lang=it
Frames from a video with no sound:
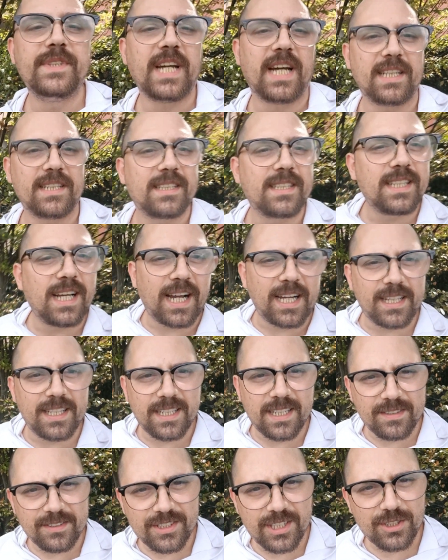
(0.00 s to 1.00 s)
niente dai
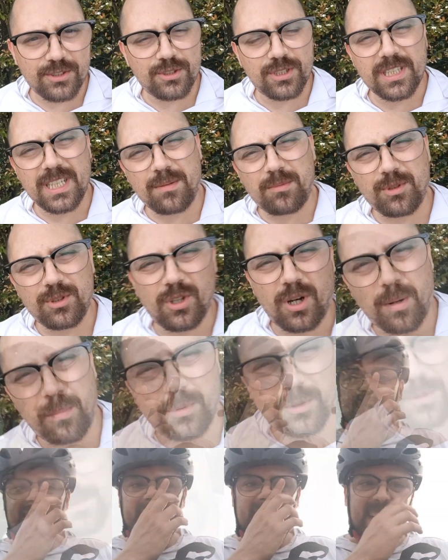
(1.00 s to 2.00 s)
ci aggiorniamo
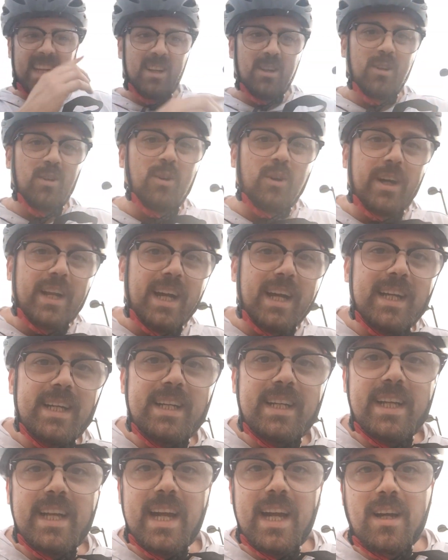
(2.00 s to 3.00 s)
dopo allora
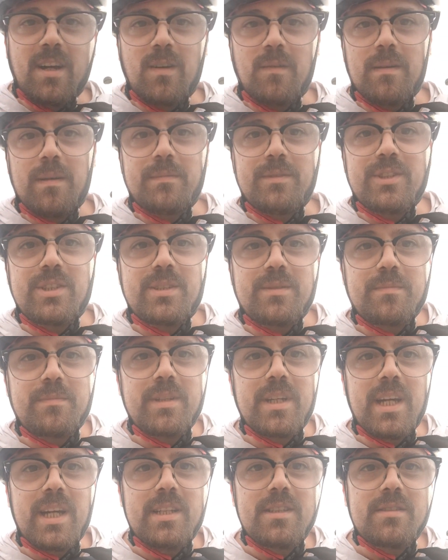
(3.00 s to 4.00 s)
rieccomi amici
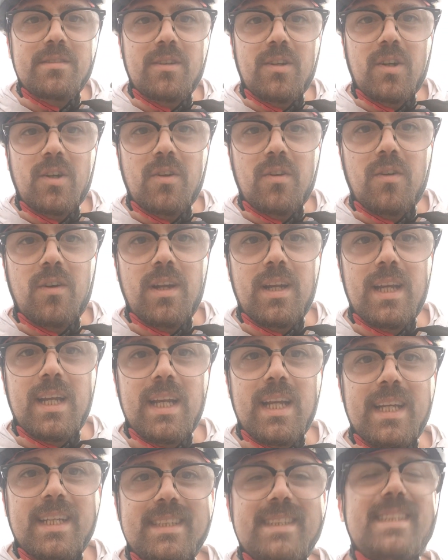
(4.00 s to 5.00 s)
miei sono le